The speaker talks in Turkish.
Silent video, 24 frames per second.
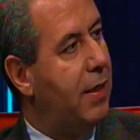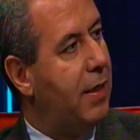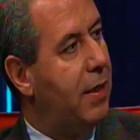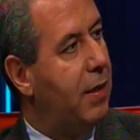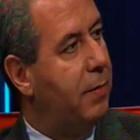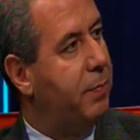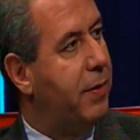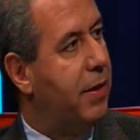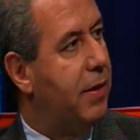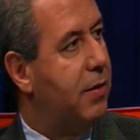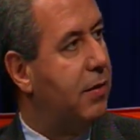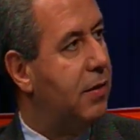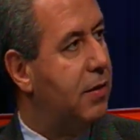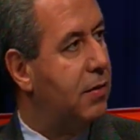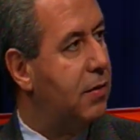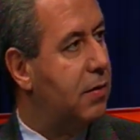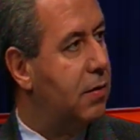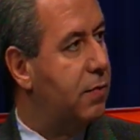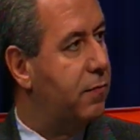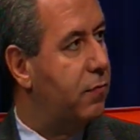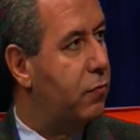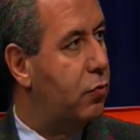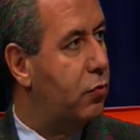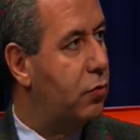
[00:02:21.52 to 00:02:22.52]
ne yapar,
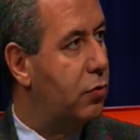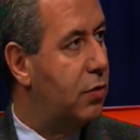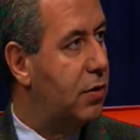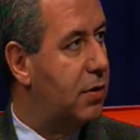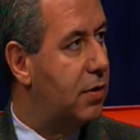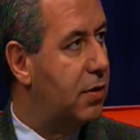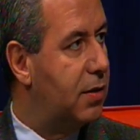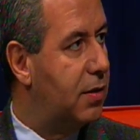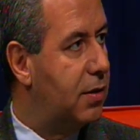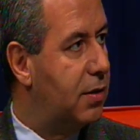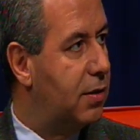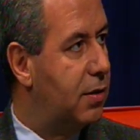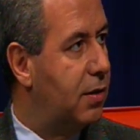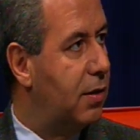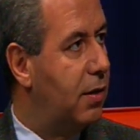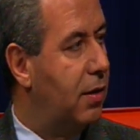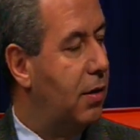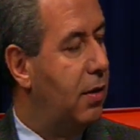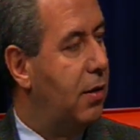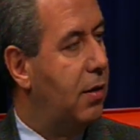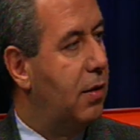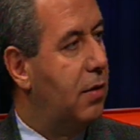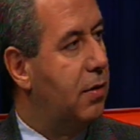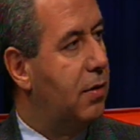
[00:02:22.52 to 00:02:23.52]
nasıl fütüristleri
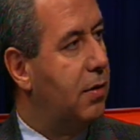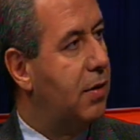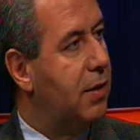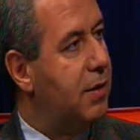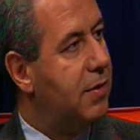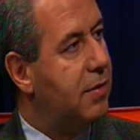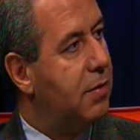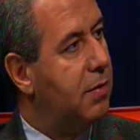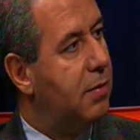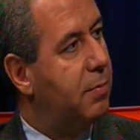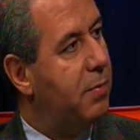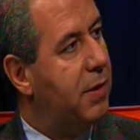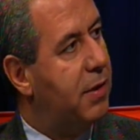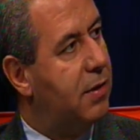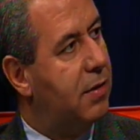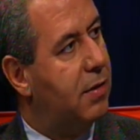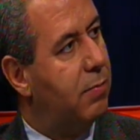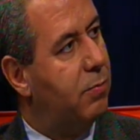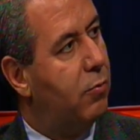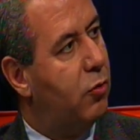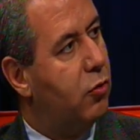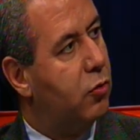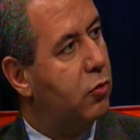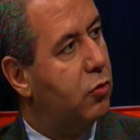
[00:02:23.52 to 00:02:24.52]
nasıl
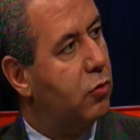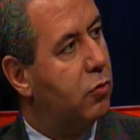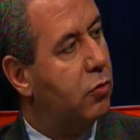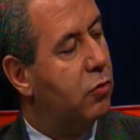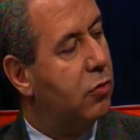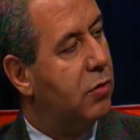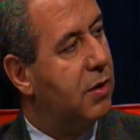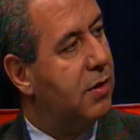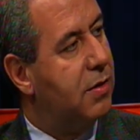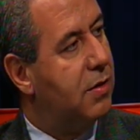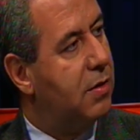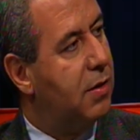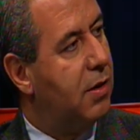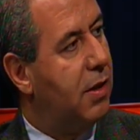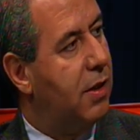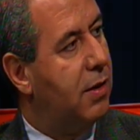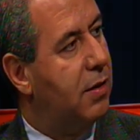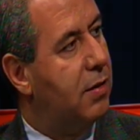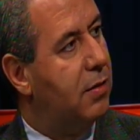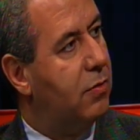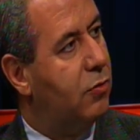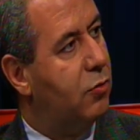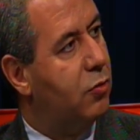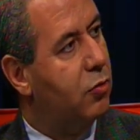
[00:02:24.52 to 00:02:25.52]
betimliyorsunuz, nasıl
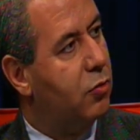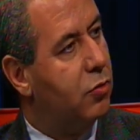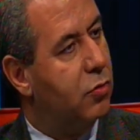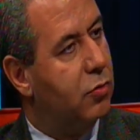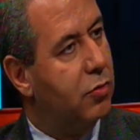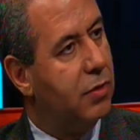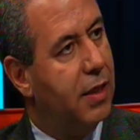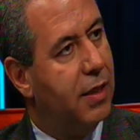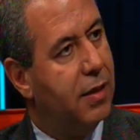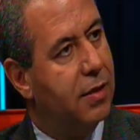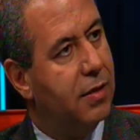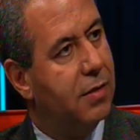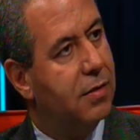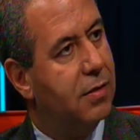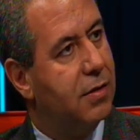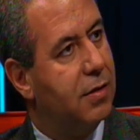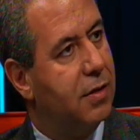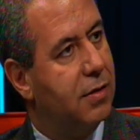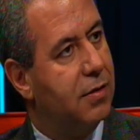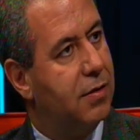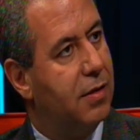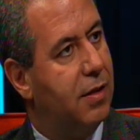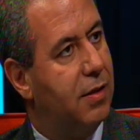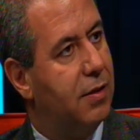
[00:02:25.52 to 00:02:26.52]
anlatıyorsunuz, kendiniz
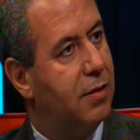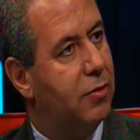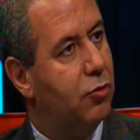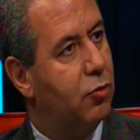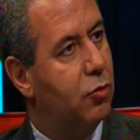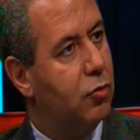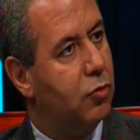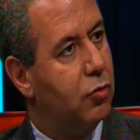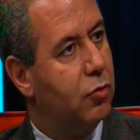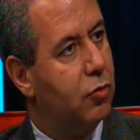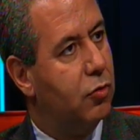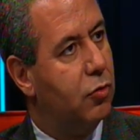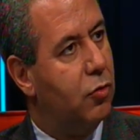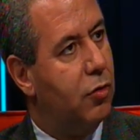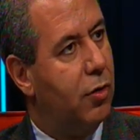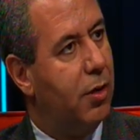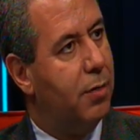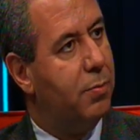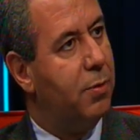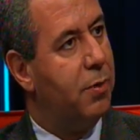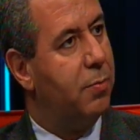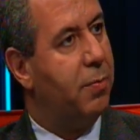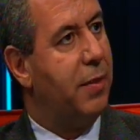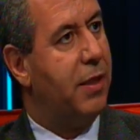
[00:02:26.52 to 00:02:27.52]
nasıl anlatıyorsunuz?
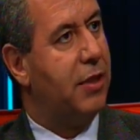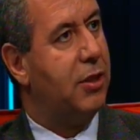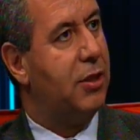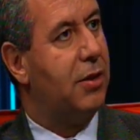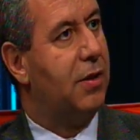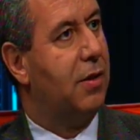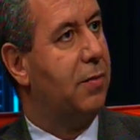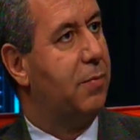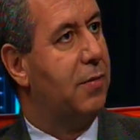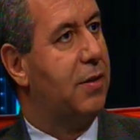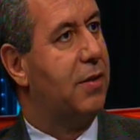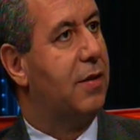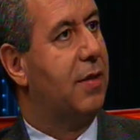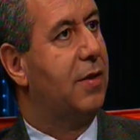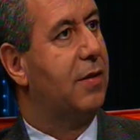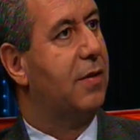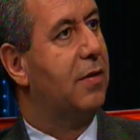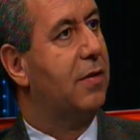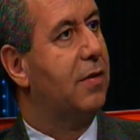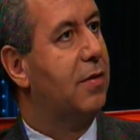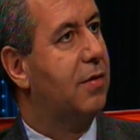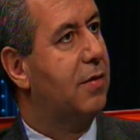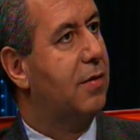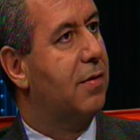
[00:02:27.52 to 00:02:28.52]
Öyle bir başlayalım
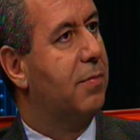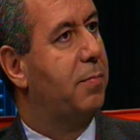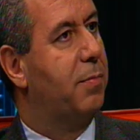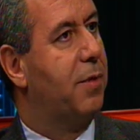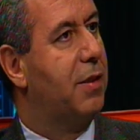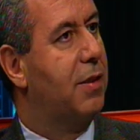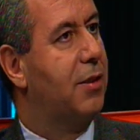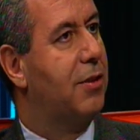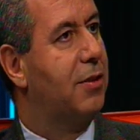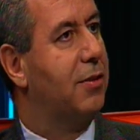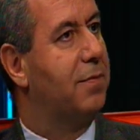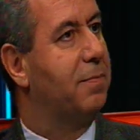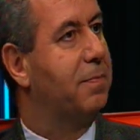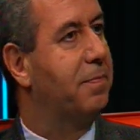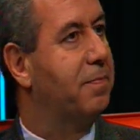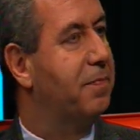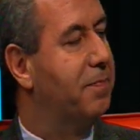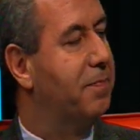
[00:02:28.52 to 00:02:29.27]
isterseniz ısınmak için.